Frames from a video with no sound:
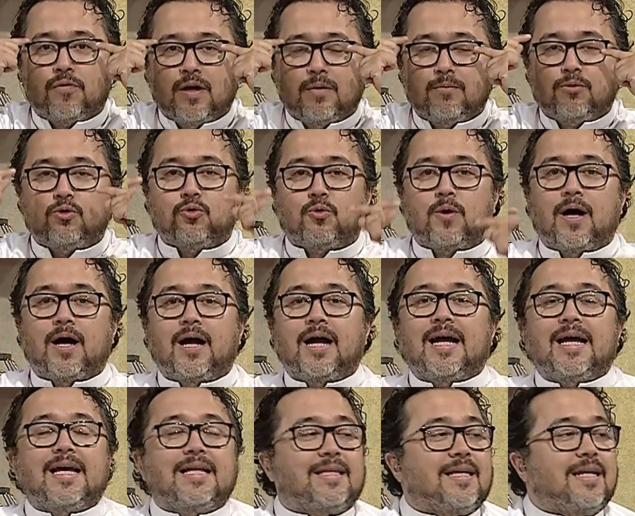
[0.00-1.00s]
فهمتوها
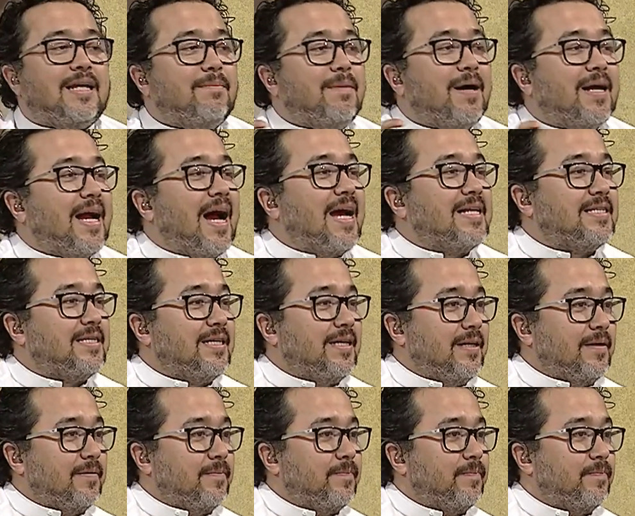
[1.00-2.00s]
يعني تريما
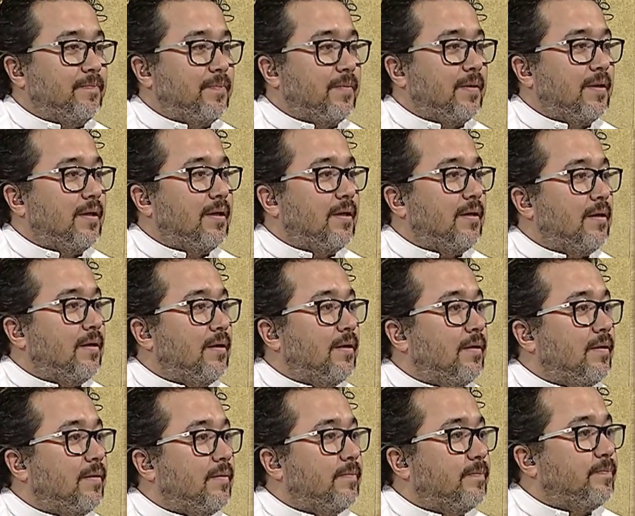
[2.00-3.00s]
كاسي يعني
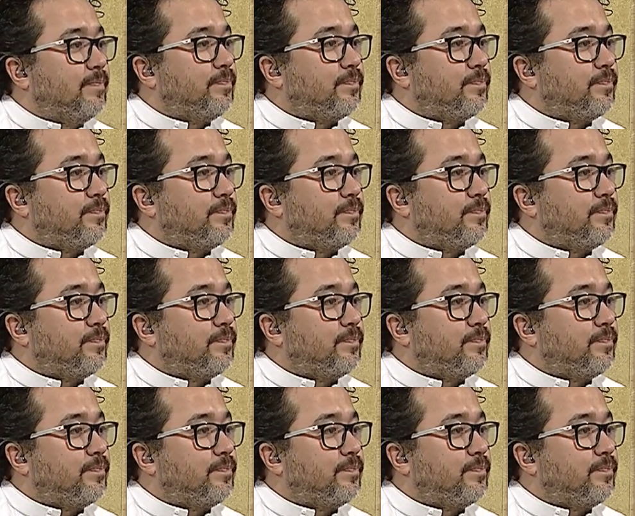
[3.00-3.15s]
نساعدك